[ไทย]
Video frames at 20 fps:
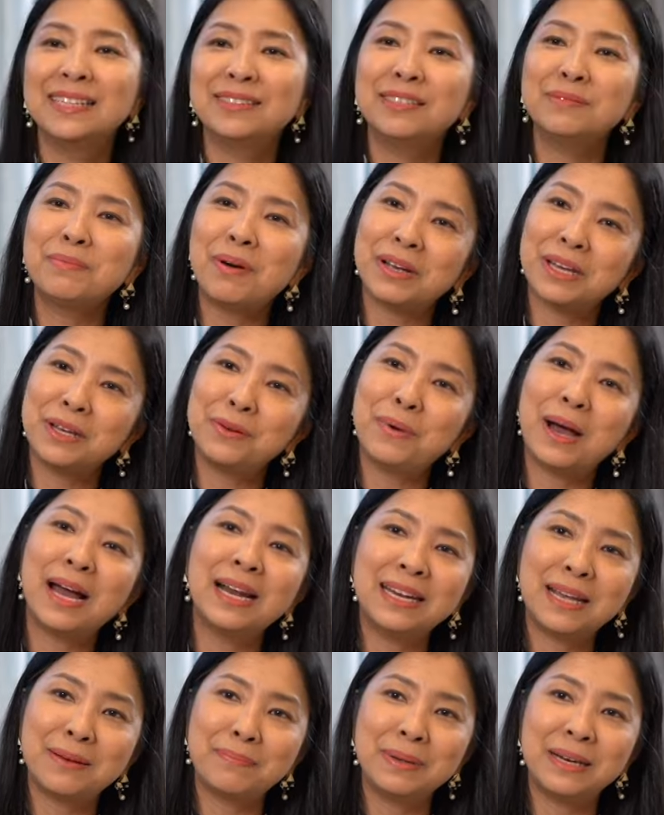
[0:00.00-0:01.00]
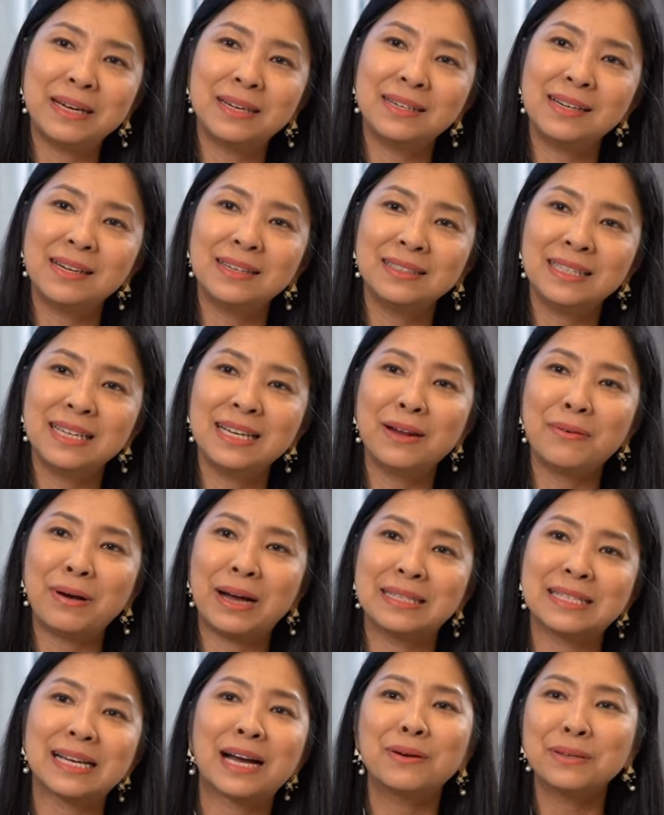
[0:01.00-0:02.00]
ซึ่งหมอคิดว่าอันนี้เป็นเรื่องที่เรา
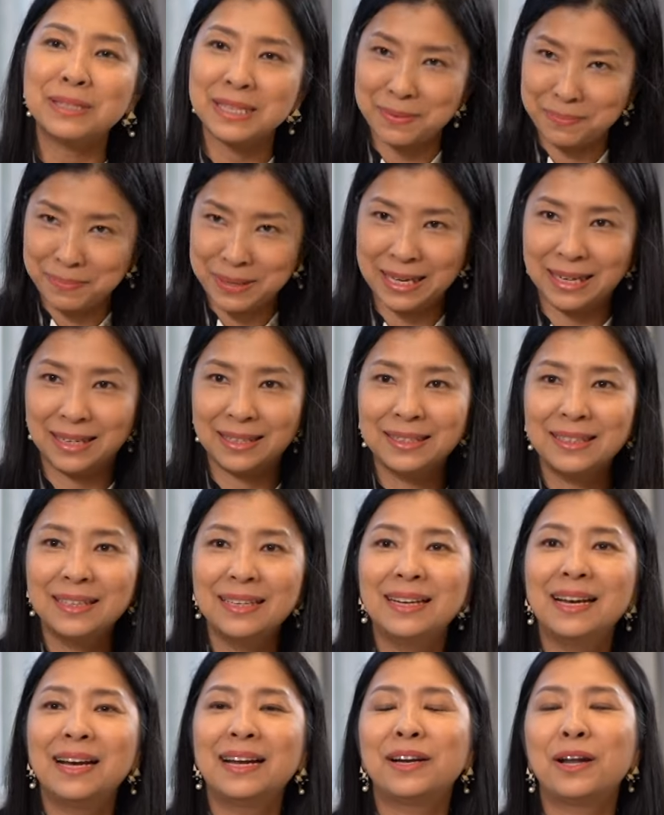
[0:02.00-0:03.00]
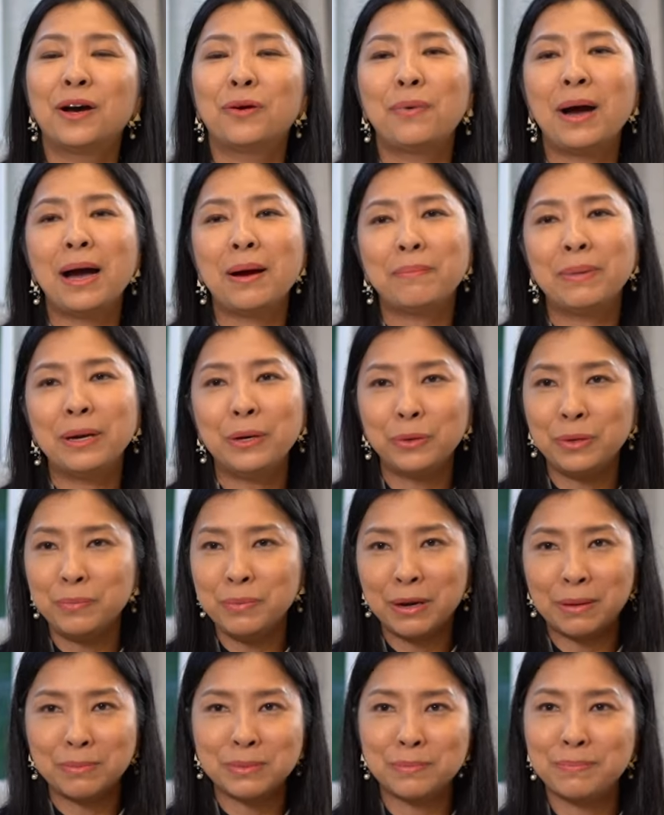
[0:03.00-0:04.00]
อาจจะเข้าใจผิดนะว่ามนุษย์มี
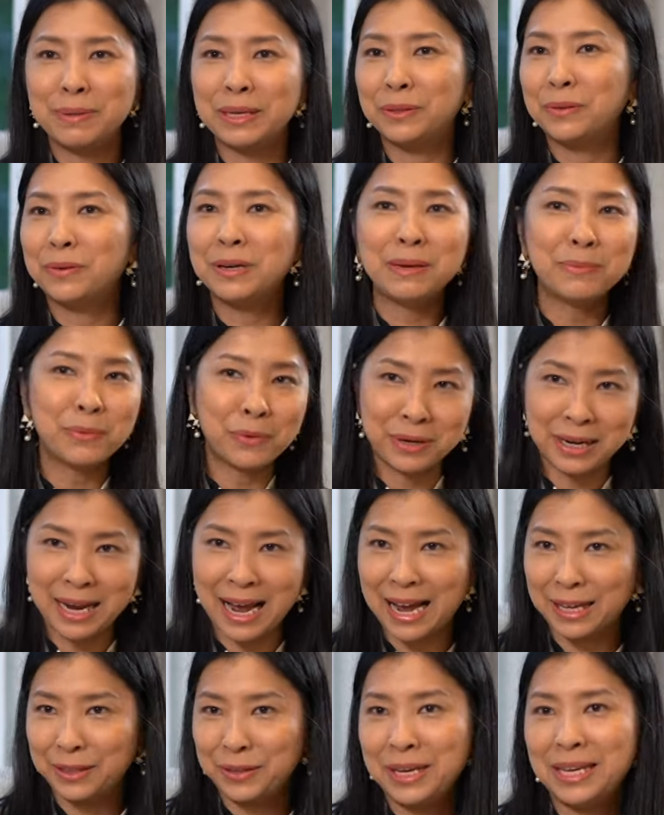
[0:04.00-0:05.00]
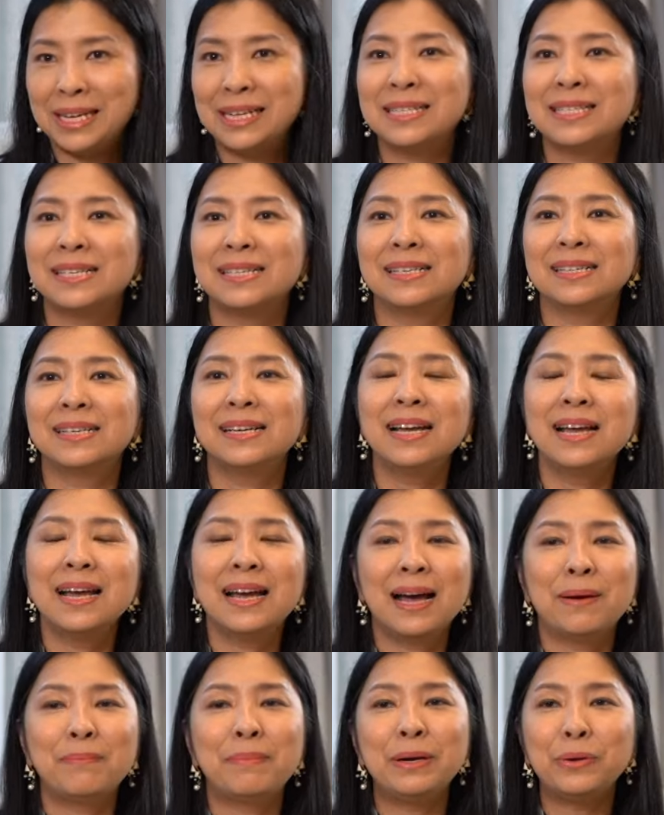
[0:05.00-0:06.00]
ความจำเป็นต้องรีบค้นหาตัวเองให้เจอ
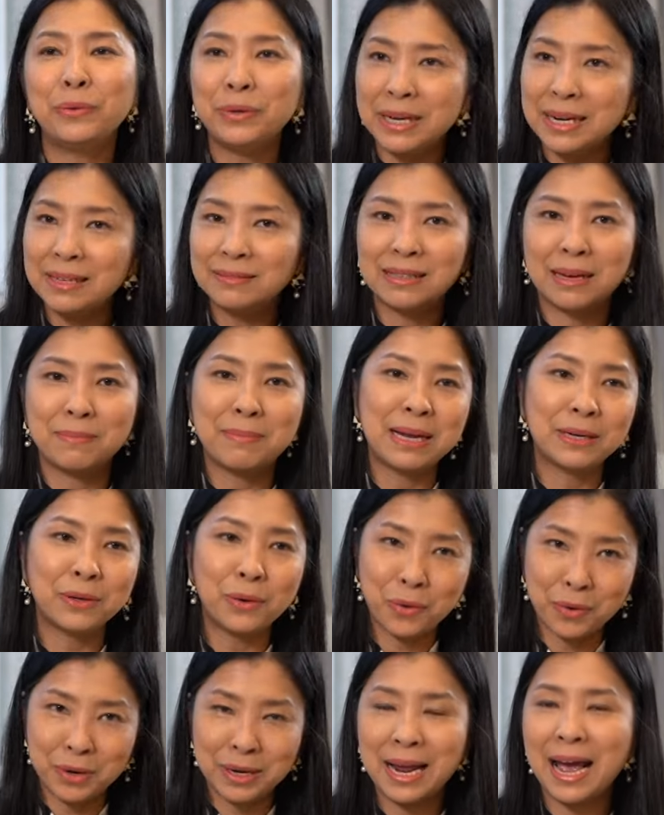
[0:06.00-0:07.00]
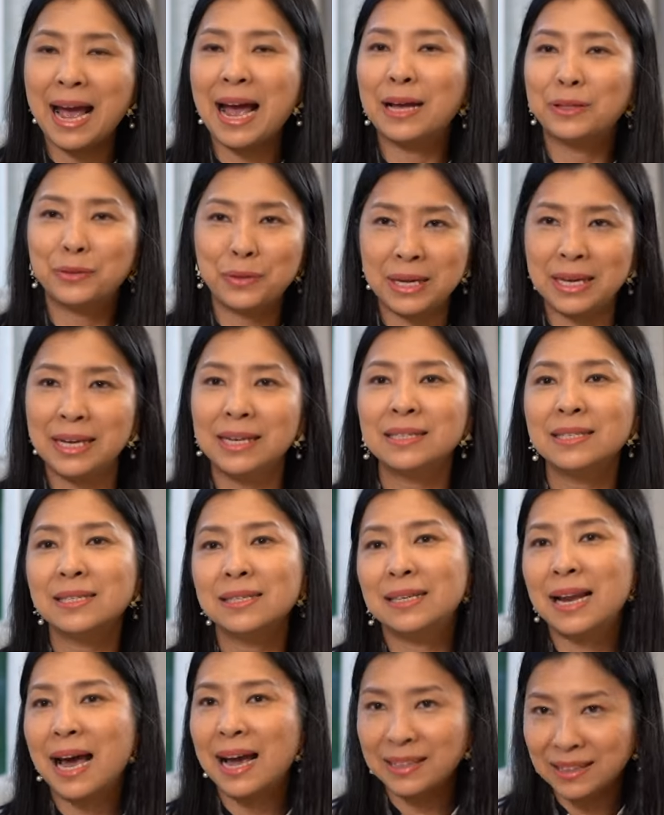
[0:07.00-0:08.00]
มนุษย์เนี่ยสามารถค้นหาตัวเองให้เจอ
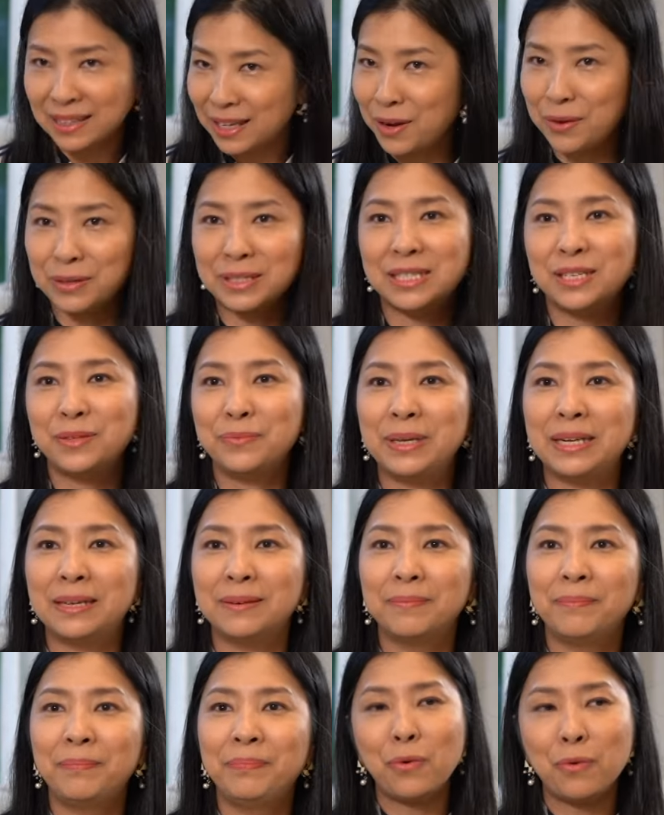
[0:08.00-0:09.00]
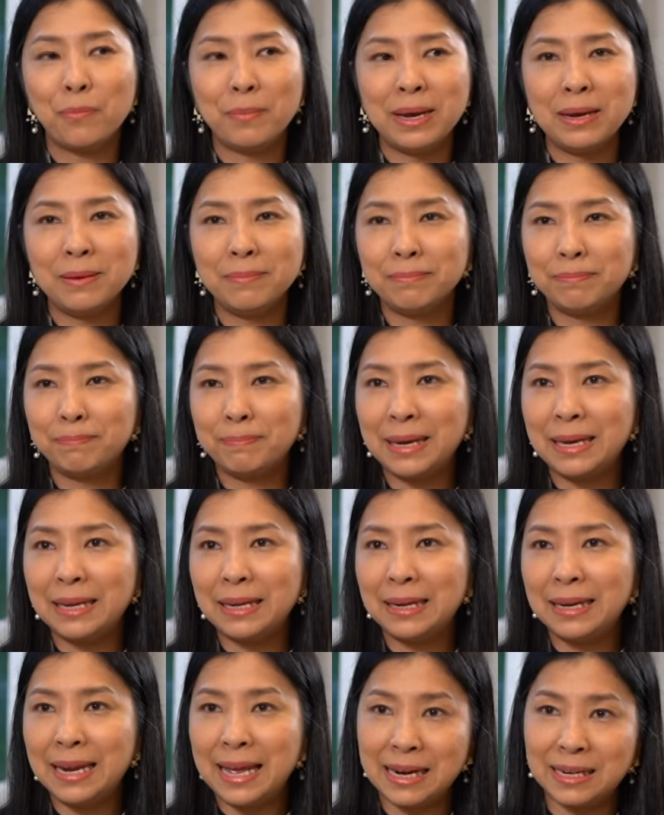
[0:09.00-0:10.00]
ได้ตลอดชีวิตคงไม่ไป
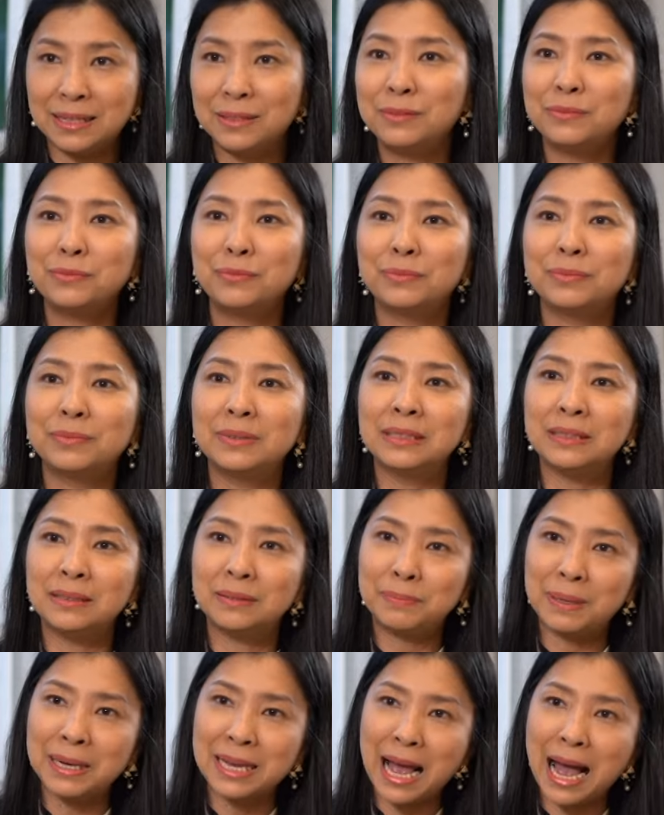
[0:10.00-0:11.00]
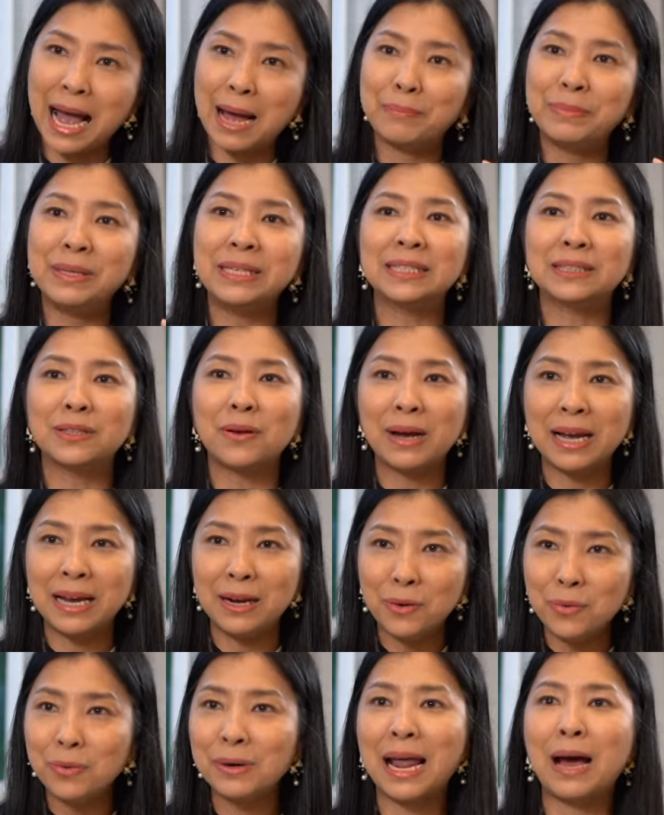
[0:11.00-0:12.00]
เน้นหรือพยายามที่จะต้องให้
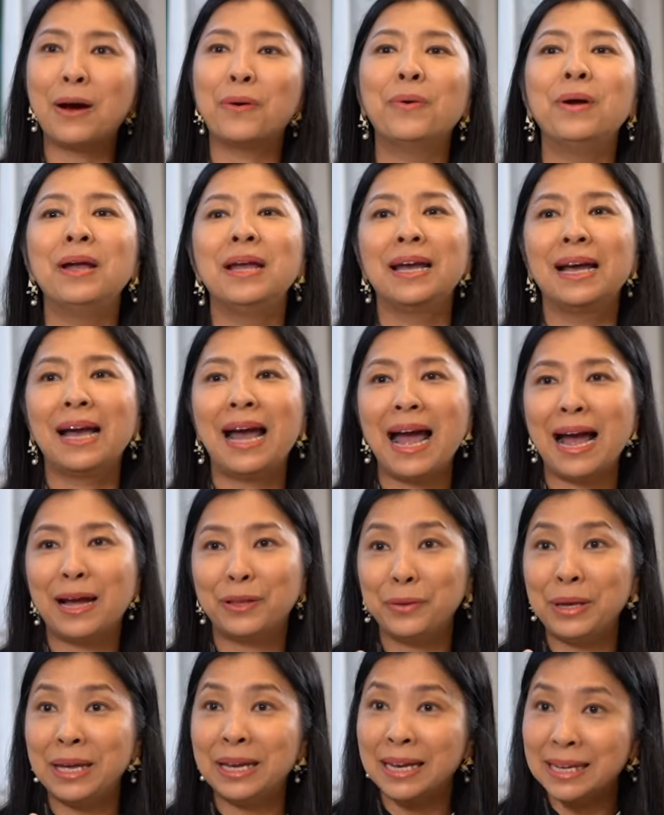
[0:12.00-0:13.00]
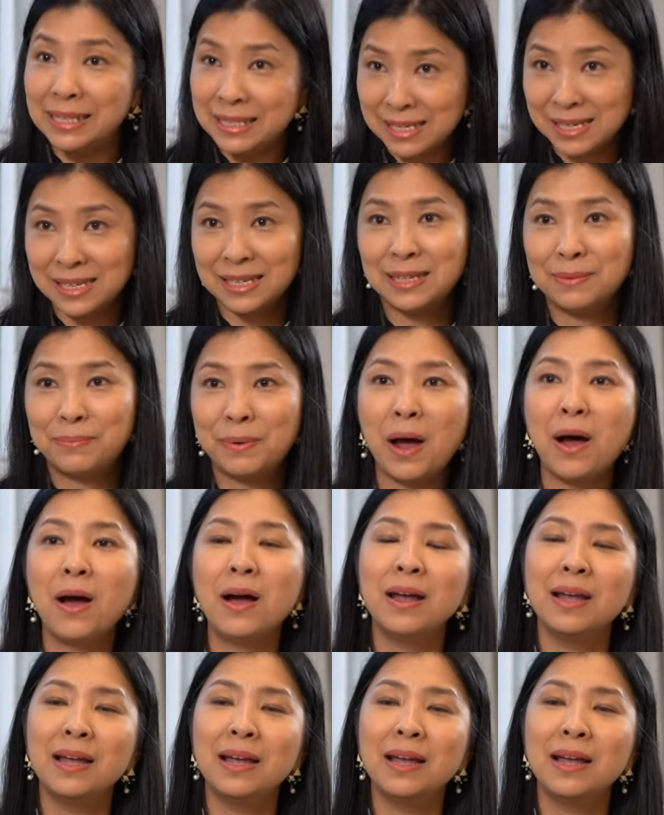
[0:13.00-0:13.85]
ลูกเราหาตัวเองให้เจอ เพราะ